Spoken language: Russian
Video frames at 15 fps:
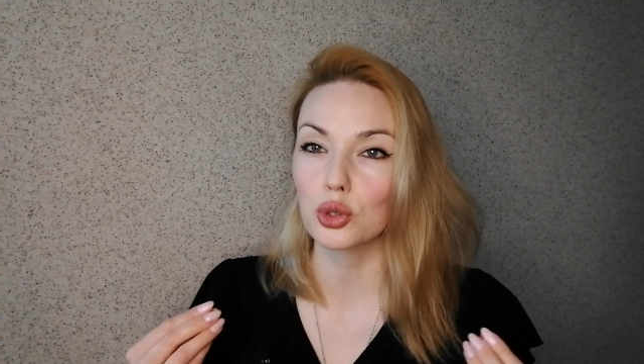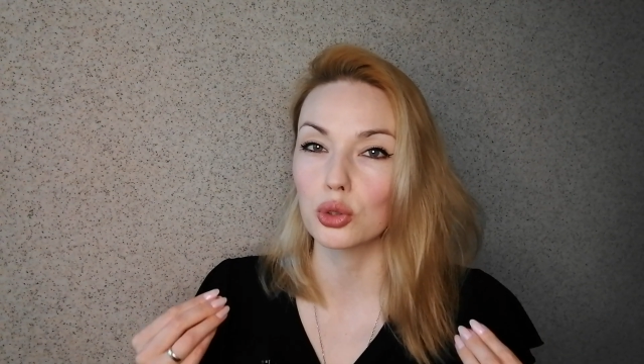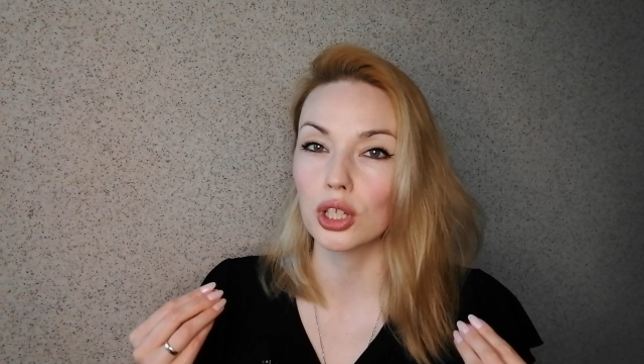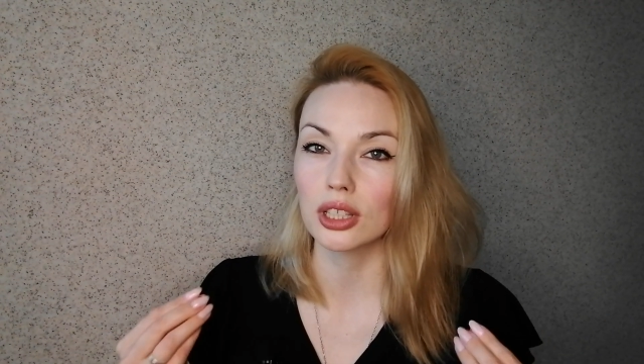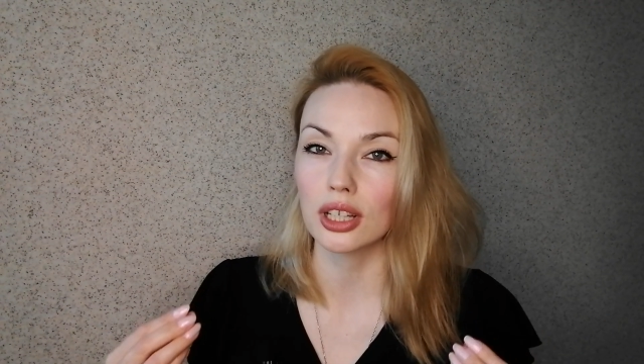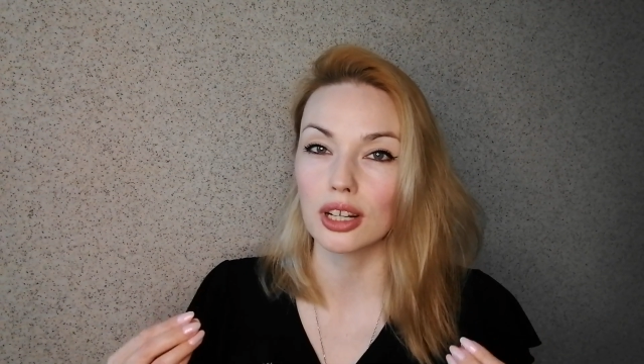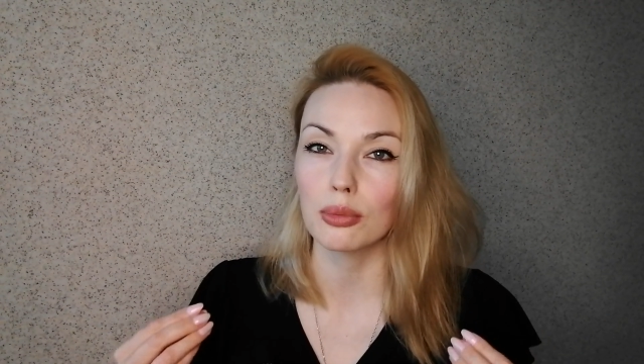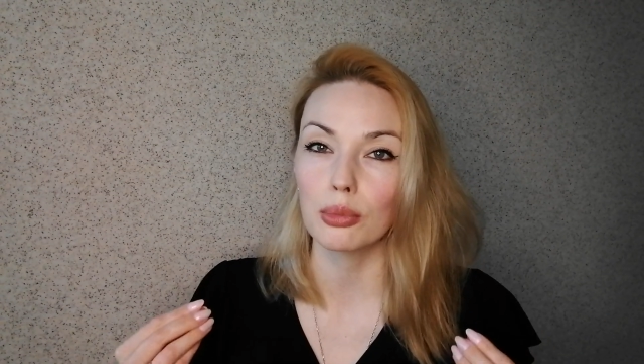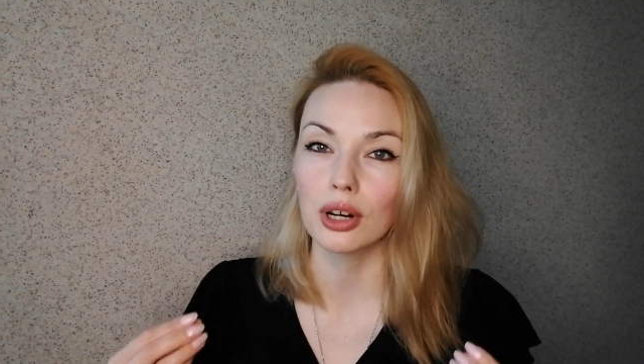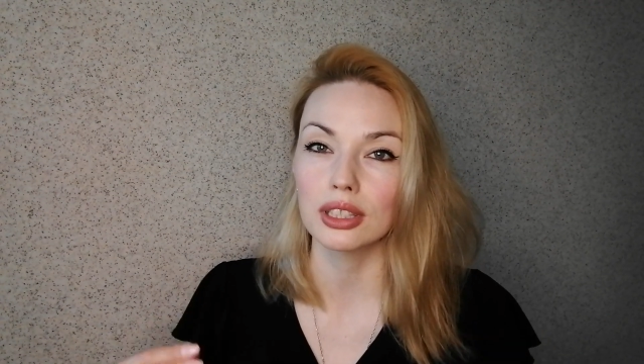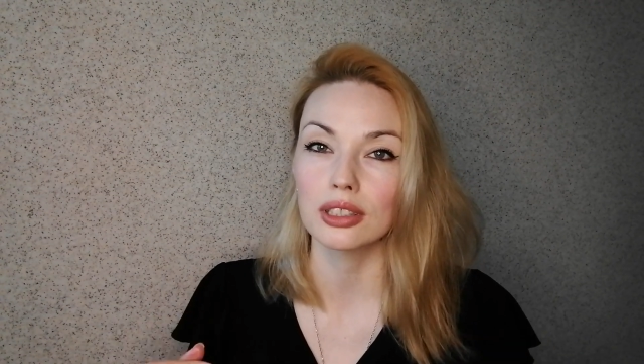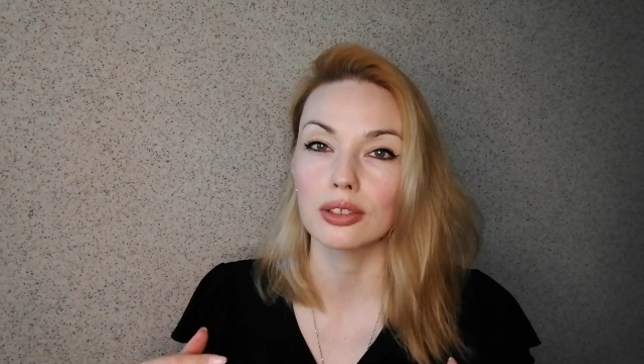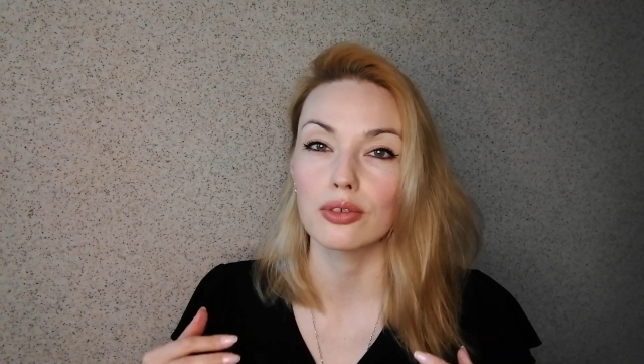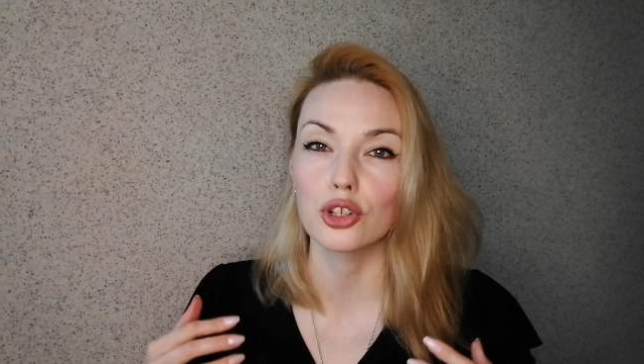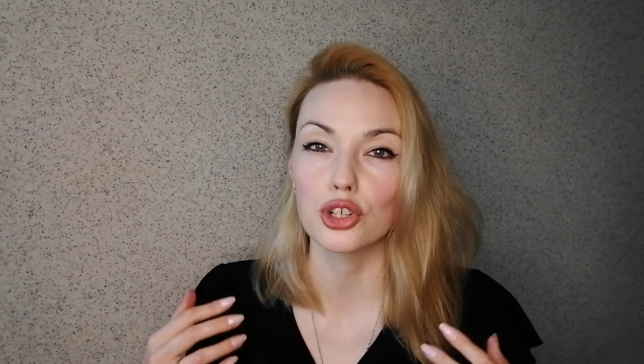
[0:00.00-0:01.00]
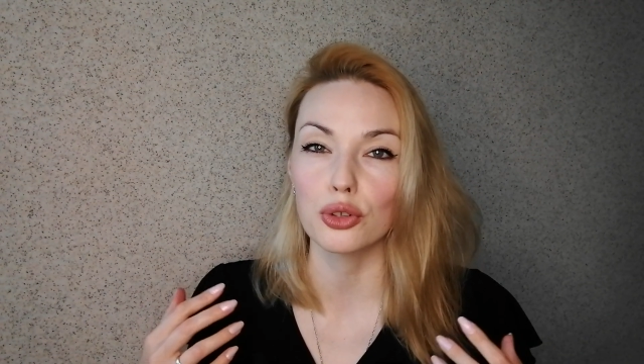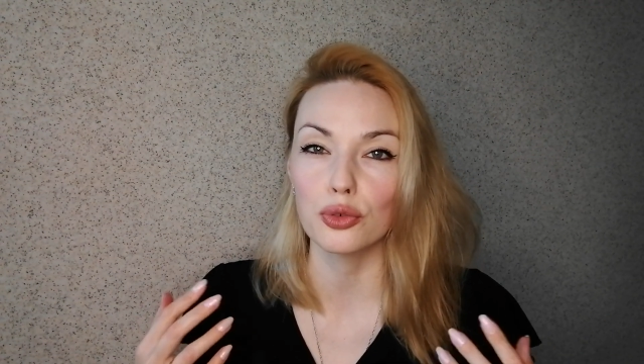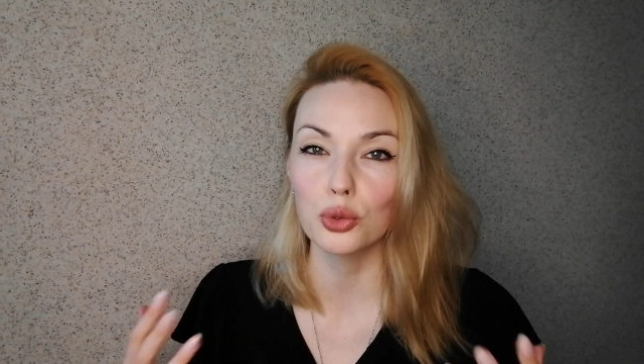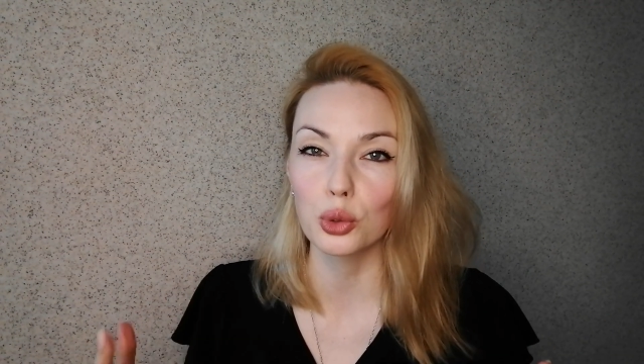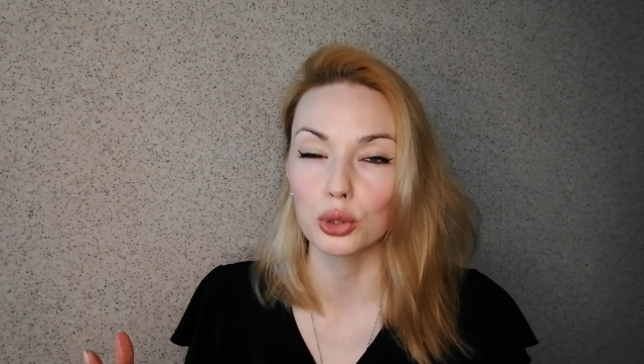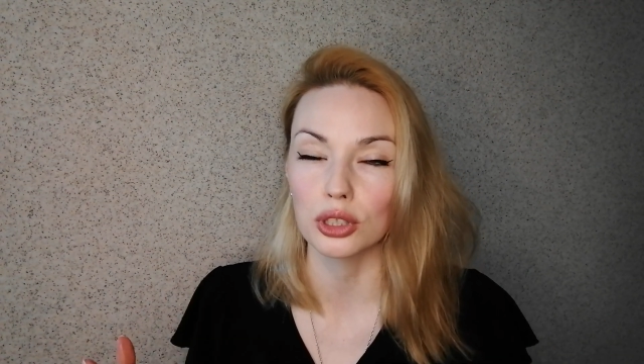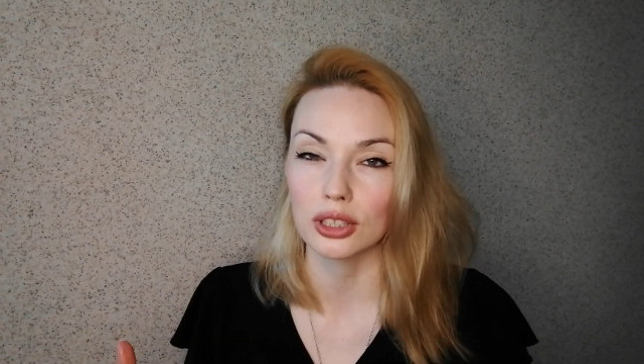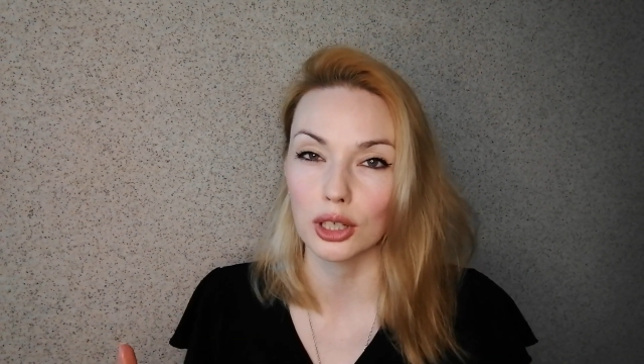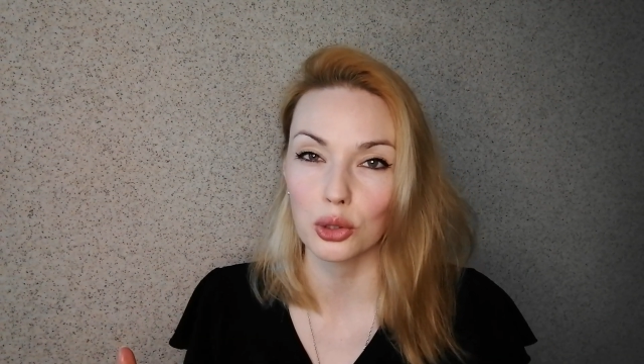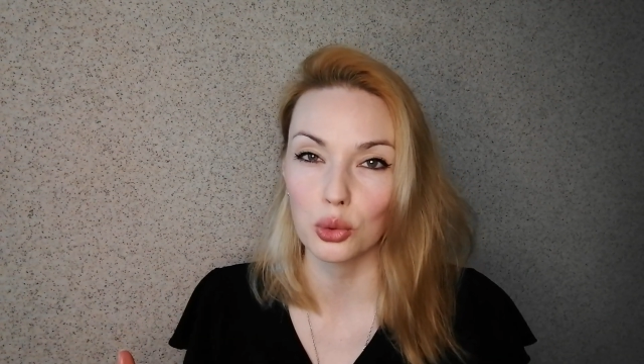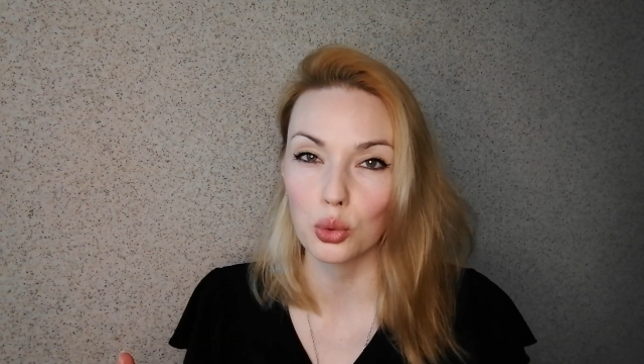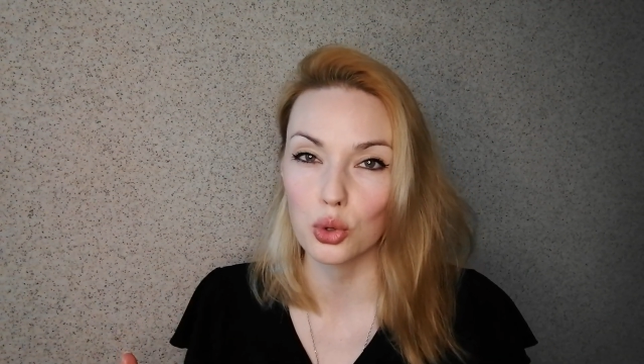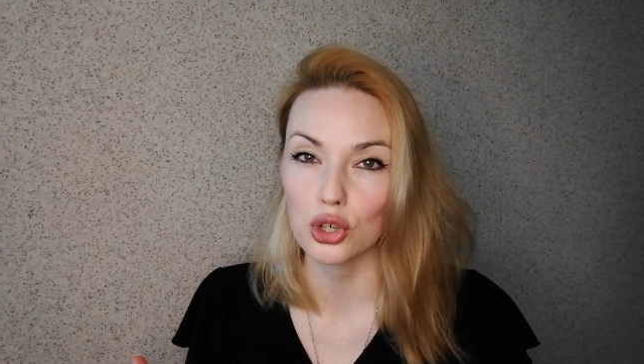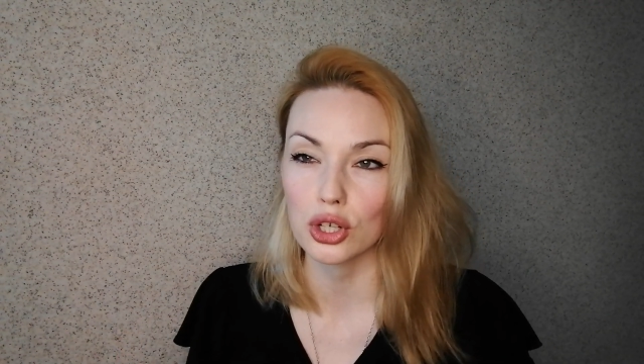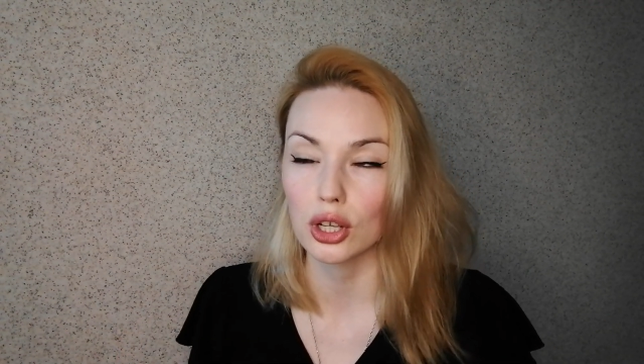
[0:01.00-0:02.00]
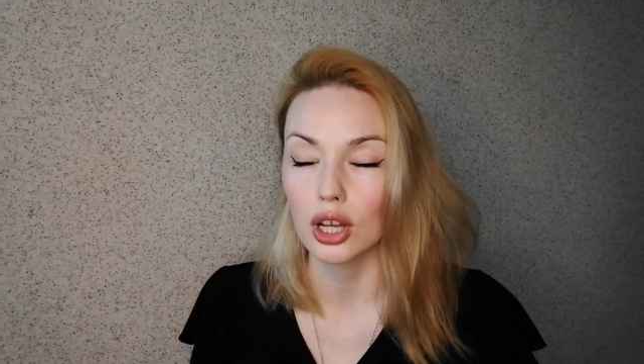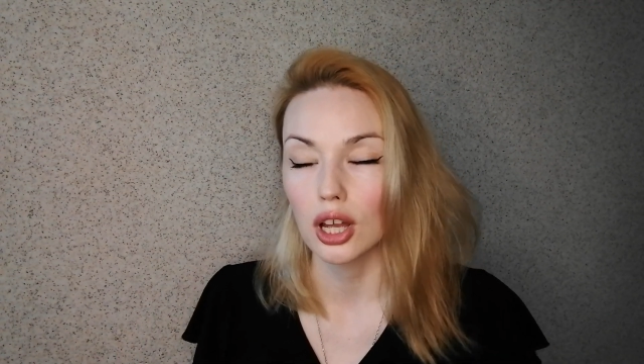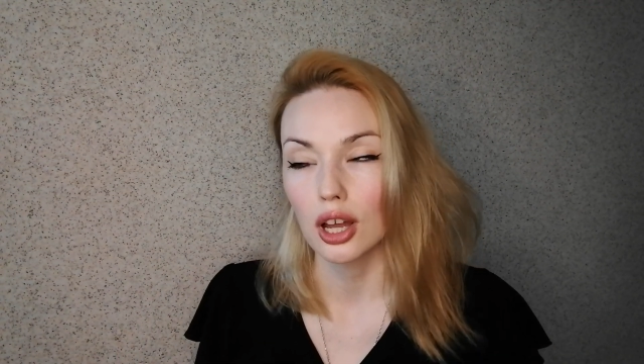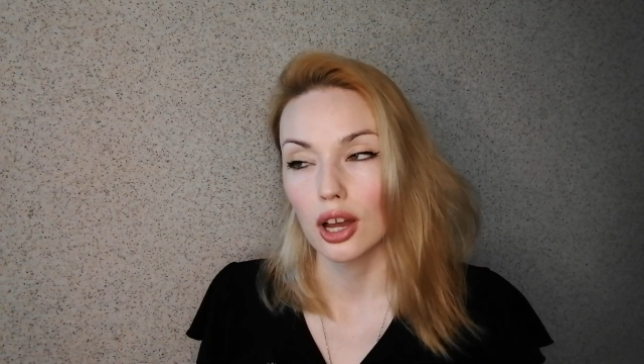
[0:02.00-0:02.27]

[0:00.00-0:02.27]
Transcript: что данный аромат живет на коже.